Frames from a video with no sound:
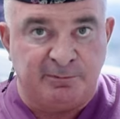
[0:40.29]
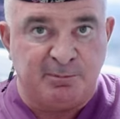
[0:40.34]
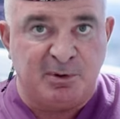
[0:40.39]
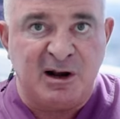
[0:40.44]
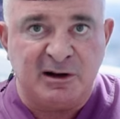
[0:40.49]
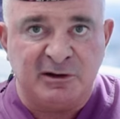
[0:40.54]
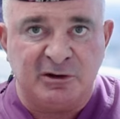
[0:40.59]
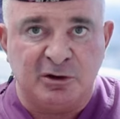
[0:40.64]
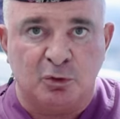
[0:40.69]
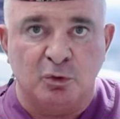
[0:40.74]
в
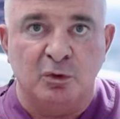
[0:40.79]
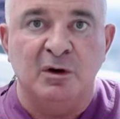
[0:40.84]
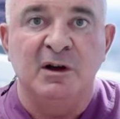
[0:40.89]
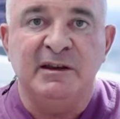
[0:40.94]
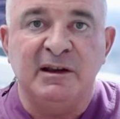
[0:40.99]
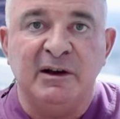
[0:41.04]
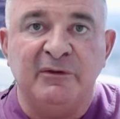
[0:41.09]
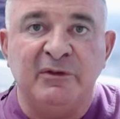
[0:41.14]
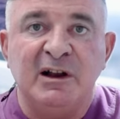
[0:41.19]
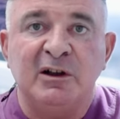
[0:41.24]
практику,
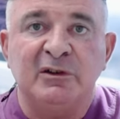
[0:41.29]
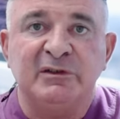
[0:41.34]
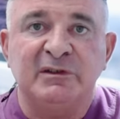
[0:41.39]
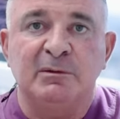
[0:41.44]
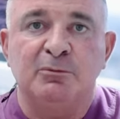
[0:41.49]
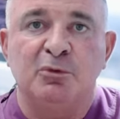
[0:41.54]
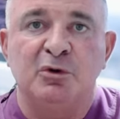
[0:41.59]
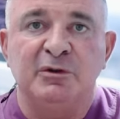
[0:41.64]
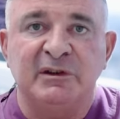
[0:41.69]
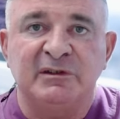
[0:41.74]
являл
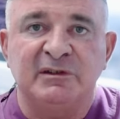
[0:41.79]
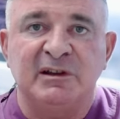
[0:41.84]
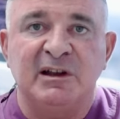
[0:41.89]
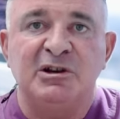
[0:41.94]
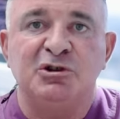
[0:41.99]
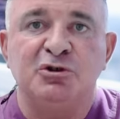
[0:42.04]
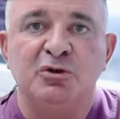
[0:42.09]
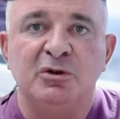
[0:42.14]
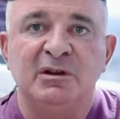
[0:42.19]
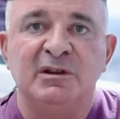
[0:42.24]
собой
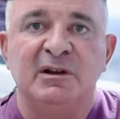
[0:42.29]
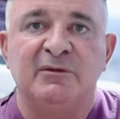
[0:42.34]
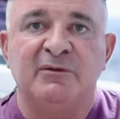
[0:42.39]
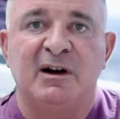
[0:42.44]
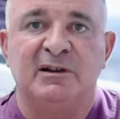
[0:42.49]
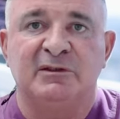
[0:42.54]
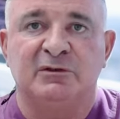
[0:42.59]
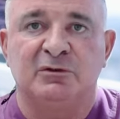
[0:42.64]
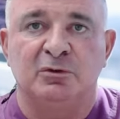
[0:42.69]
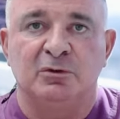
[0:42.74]
настоящую
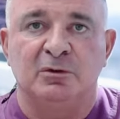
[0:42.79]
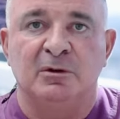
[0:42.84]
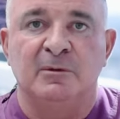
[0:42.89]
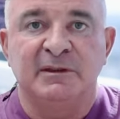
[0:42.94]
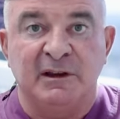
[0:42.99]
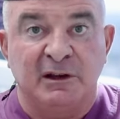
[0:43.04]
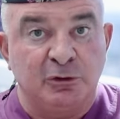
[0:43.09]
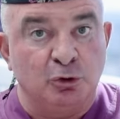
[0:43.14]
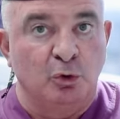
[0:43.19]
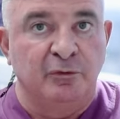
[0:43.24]
инновацию
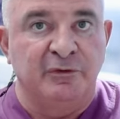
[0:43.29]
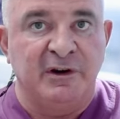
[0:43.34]
на то